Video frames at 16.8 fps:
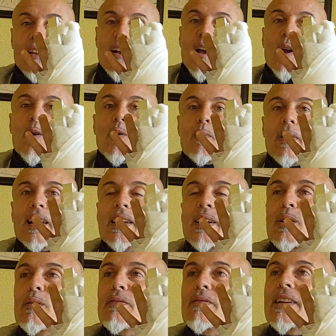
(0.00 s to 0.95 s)
è un bel
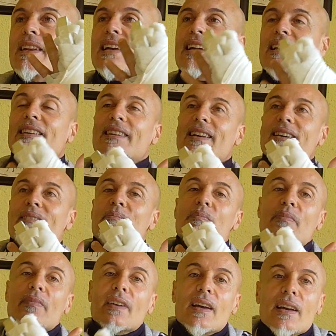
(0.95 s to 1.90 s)
inconveniente
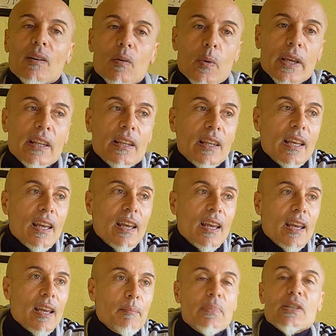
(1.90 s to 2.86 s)
e
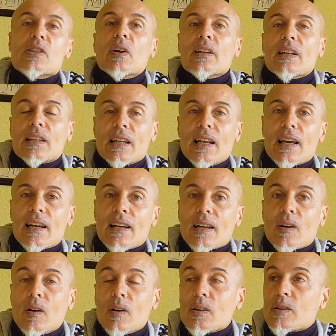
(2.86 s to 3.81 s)
quindi bisogna tenerne
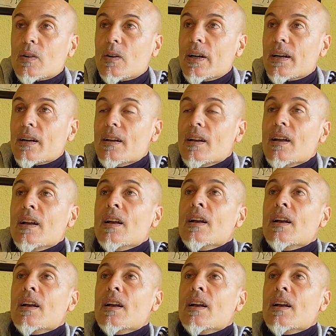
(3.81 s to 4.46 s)
conto, Eh